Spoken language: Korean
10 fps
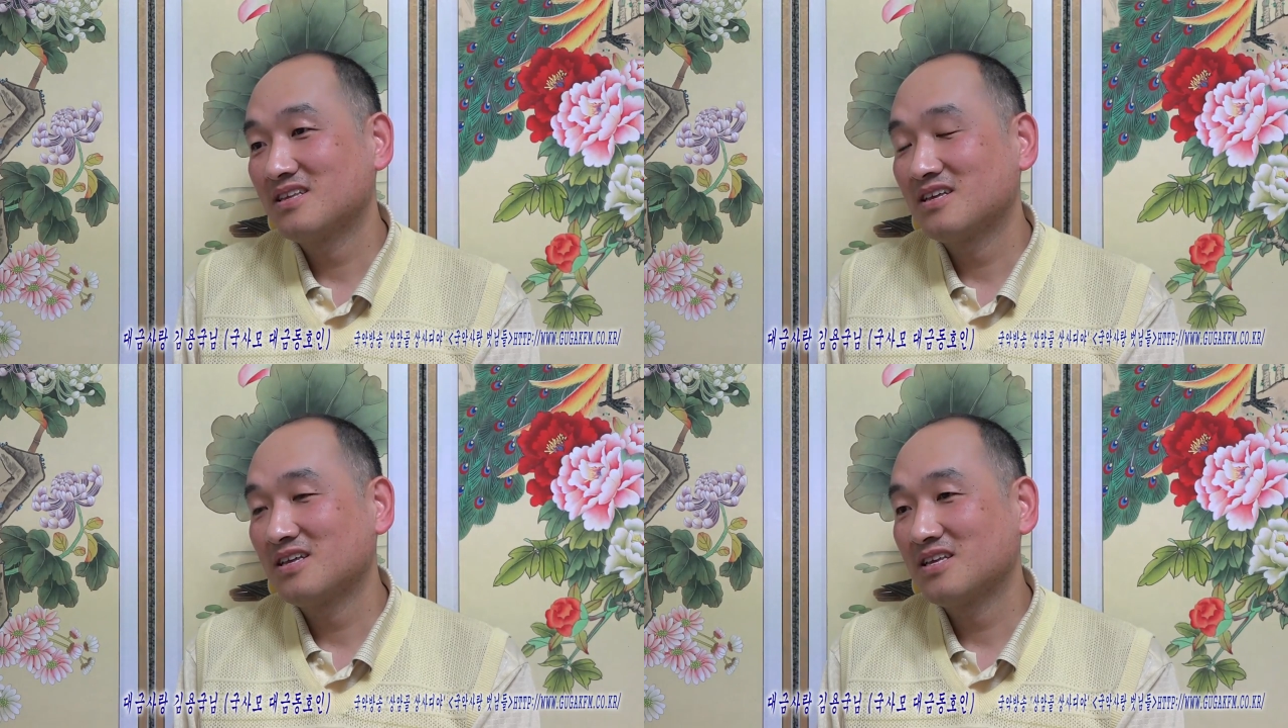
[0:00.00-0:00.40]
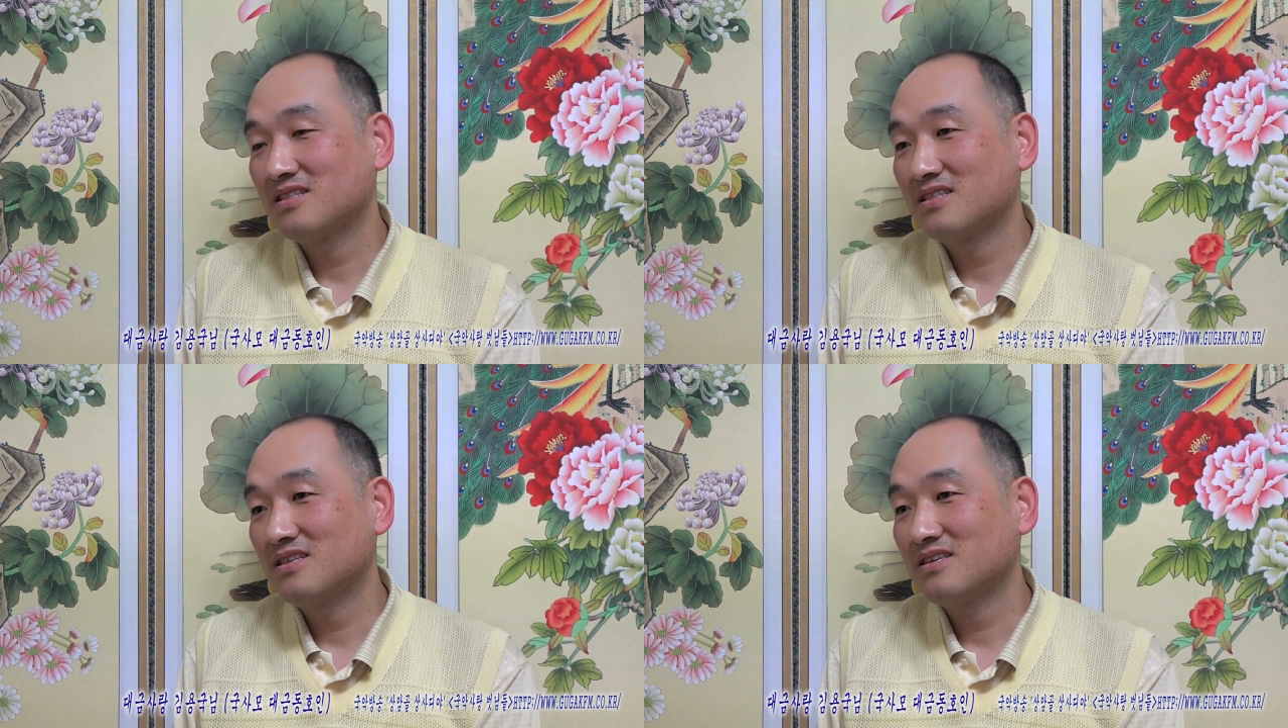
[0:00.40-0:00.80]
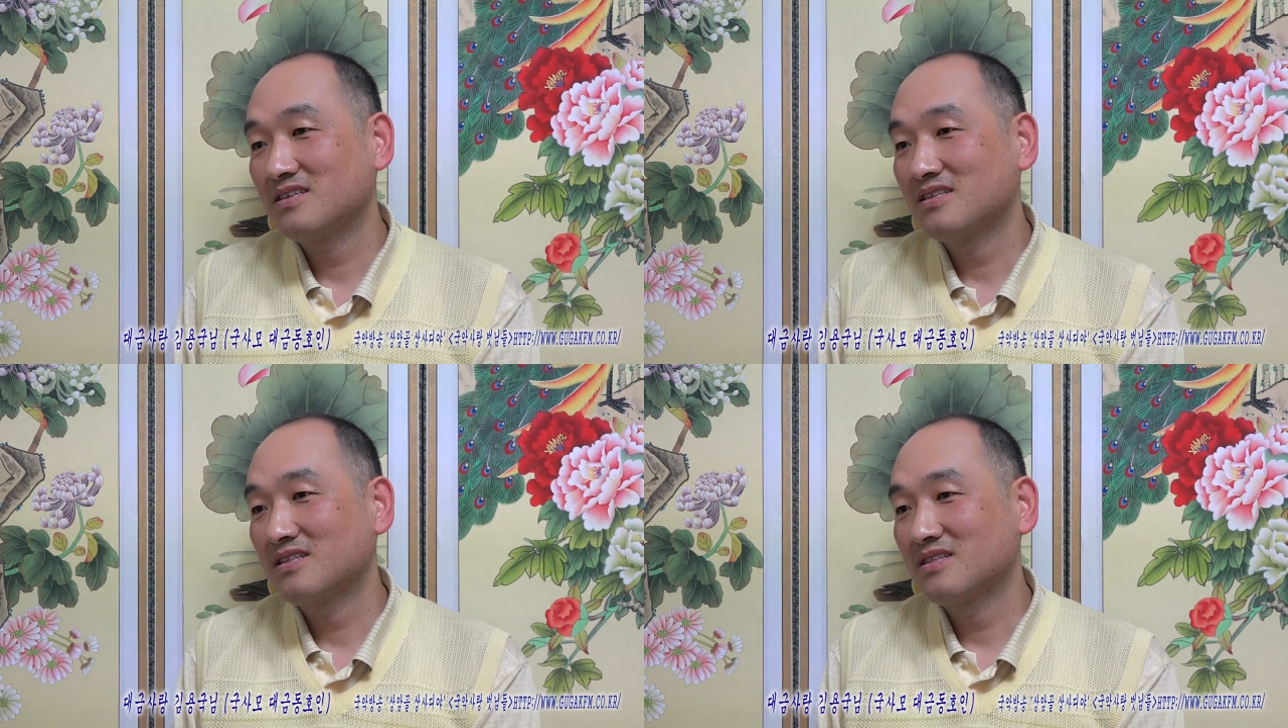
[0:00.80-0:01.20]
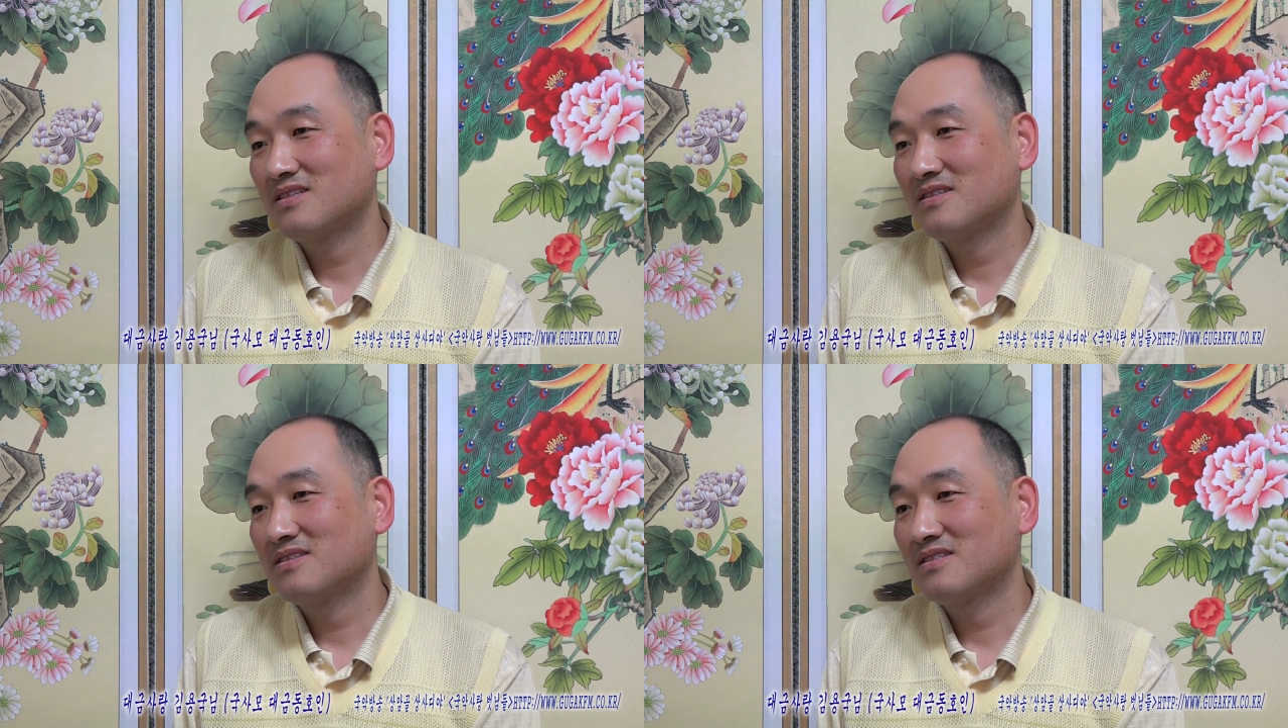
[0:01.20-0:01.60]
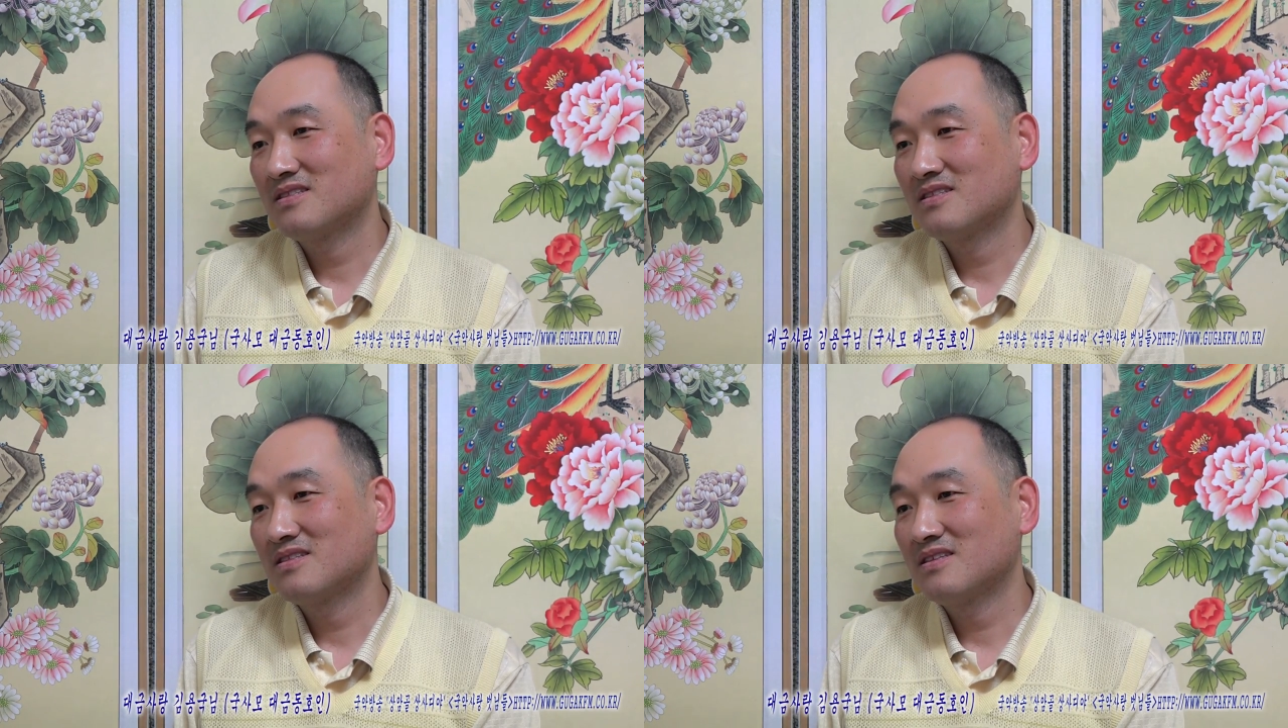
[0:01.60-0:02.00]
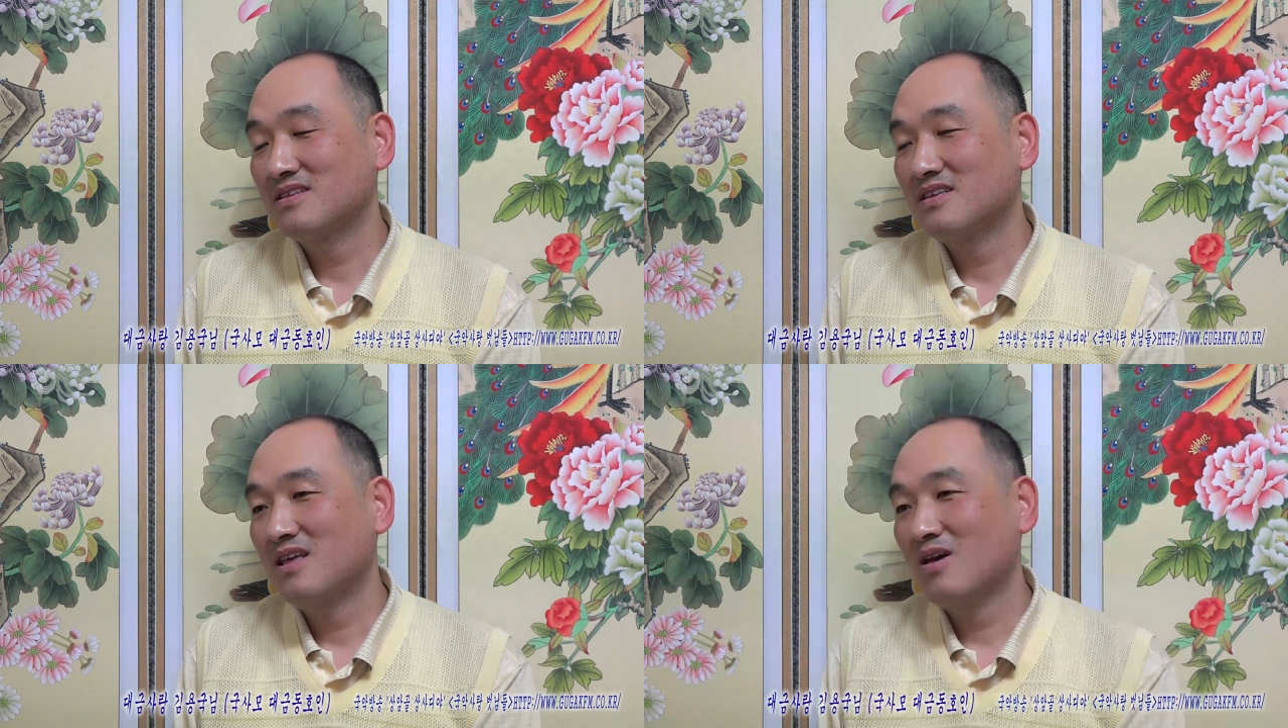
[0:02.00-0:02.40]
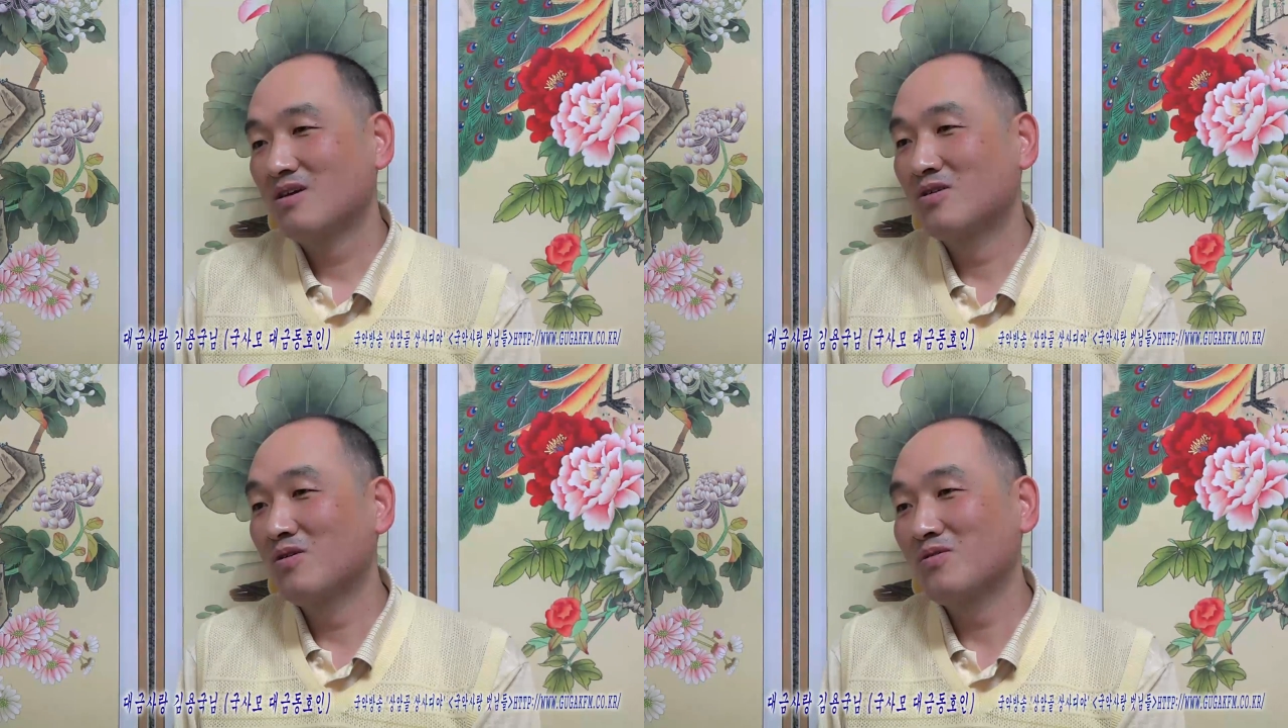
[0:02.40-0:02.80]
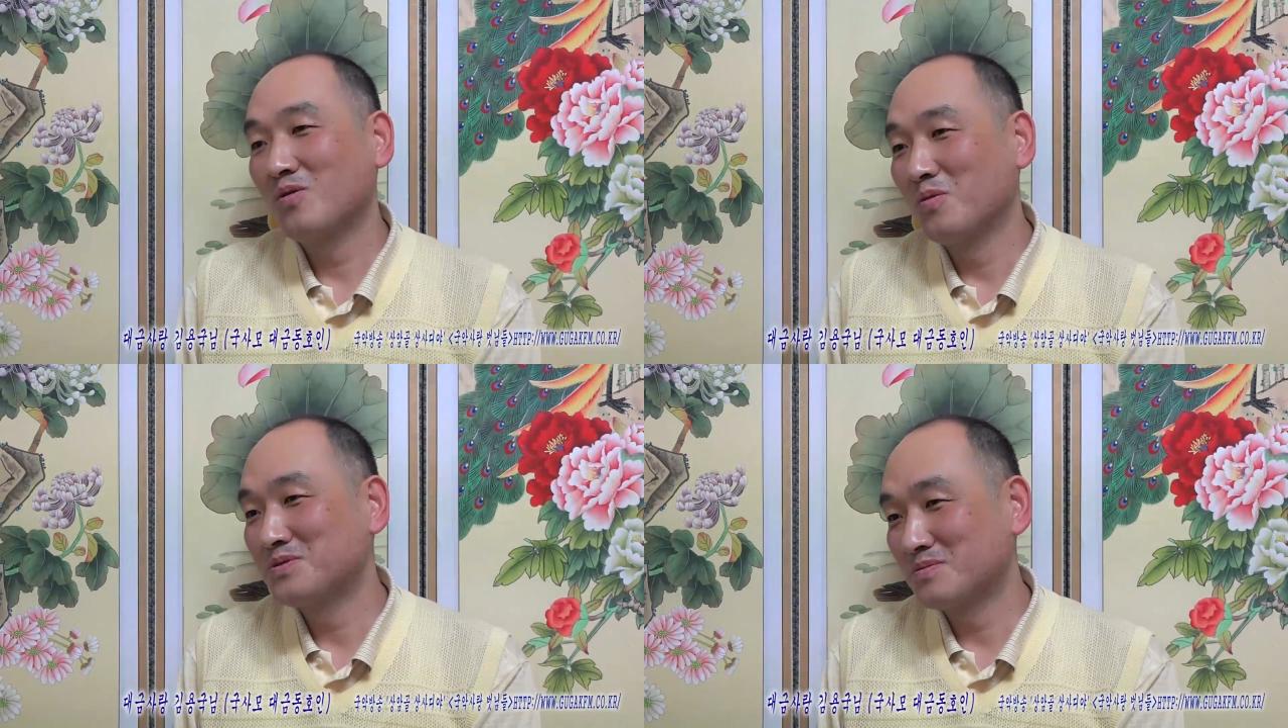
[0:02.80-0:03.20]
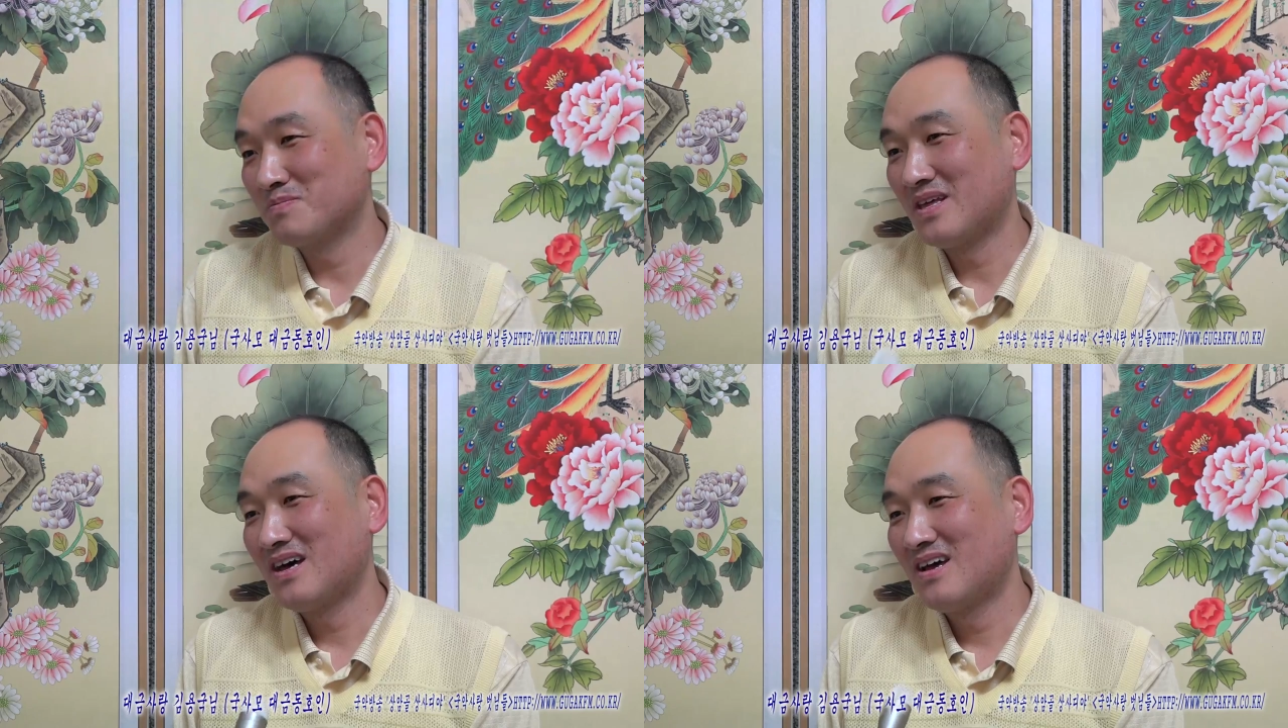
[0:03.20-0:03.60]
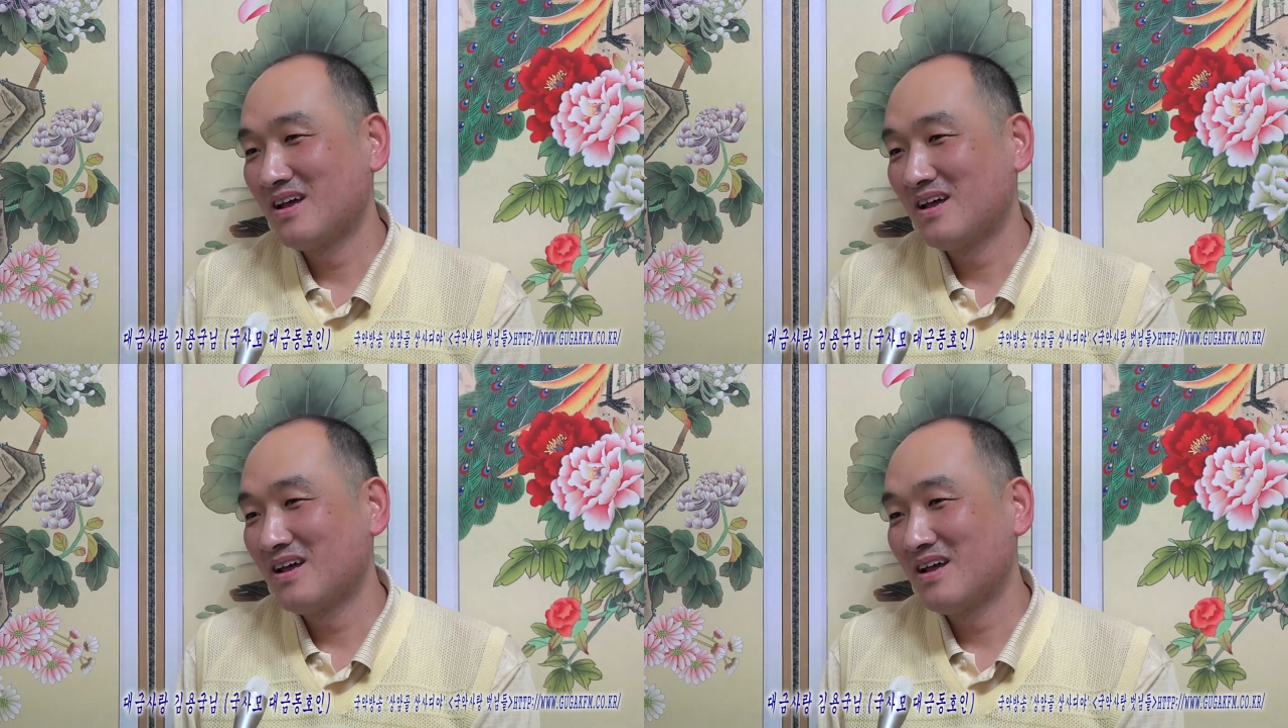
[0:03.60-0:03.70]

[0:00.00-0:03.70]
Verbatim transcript: 혹시 할아버님 연주하시던 사진이라든가 그런, 없습니다.